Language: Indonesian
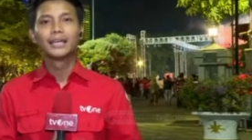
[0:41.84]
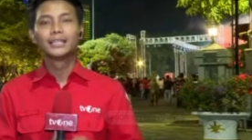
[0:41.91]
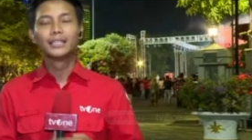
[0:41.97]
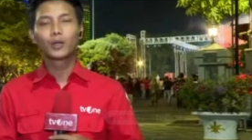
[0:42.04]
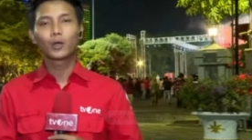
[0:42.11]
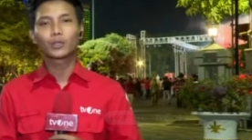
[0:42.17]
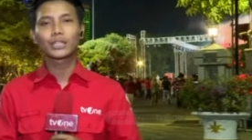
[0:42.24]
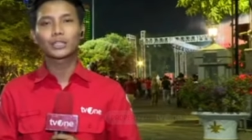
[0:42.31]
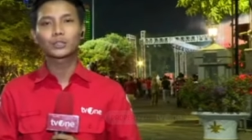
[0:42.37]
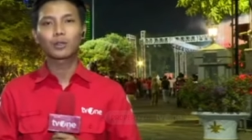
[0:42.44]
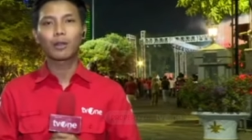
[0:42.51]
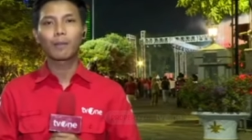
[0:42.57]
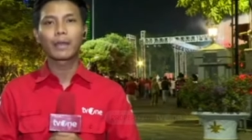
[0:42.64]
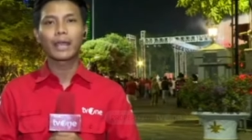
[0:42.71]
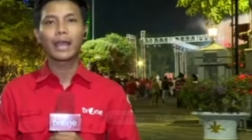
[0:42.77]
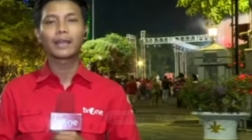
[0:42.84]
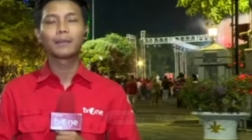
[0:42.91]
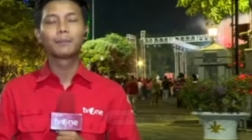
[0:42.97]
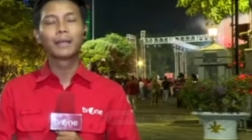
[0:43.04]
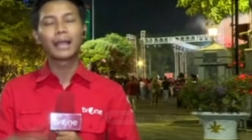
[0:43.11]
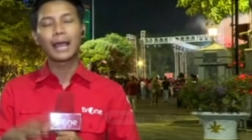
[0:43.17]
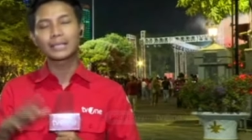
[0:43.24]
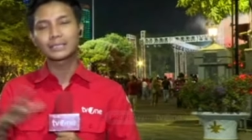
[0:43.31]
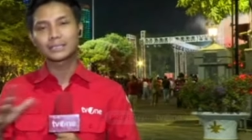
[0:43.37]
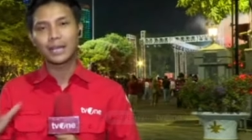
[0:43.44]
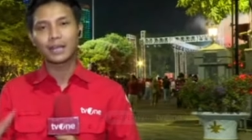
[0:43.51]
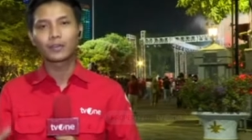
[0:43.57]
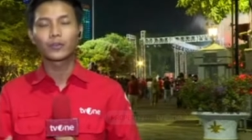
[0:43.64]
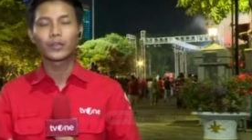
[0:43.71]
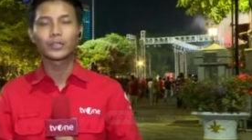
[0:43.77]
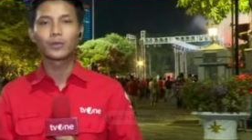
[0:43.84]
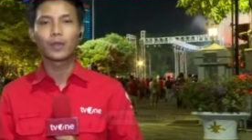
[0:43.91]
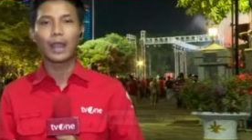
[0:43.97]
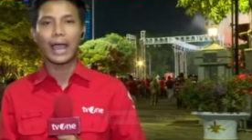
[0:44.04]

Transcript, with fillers: di Kota Surabaya ada belasan venue